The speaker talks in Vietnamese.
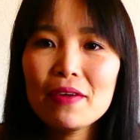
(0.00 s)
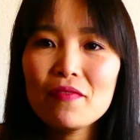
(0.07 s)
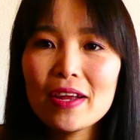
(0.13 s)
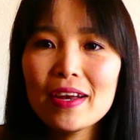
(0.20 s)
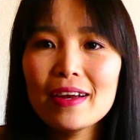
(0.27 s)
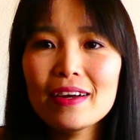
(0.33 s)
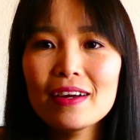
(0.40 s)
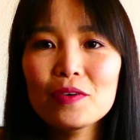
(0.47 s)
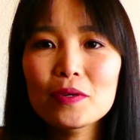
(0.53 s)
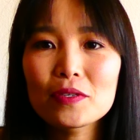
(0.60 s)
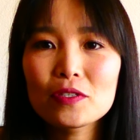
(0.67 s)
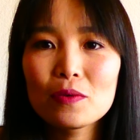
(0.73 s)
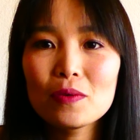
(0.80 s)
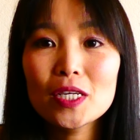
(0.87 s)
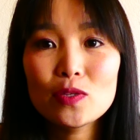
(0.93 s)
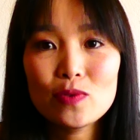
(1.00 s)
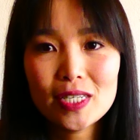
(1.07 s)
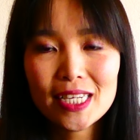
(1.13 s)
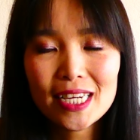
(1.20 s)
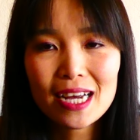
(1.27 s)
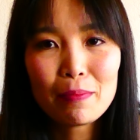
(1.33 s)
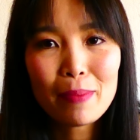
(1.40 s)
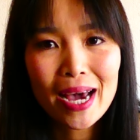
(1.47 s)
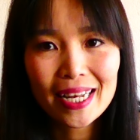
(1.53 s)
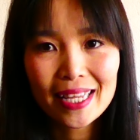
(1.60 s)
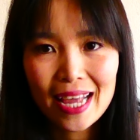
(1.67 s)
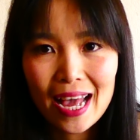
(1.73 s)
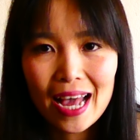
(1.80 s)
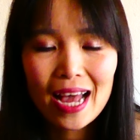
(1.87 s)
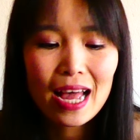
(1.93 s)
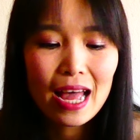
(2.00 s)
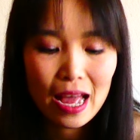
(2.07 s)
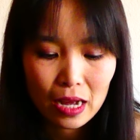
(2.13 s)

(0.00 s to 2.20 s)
Federer cuộc sống ở Thụy Sĩ các bạn nha.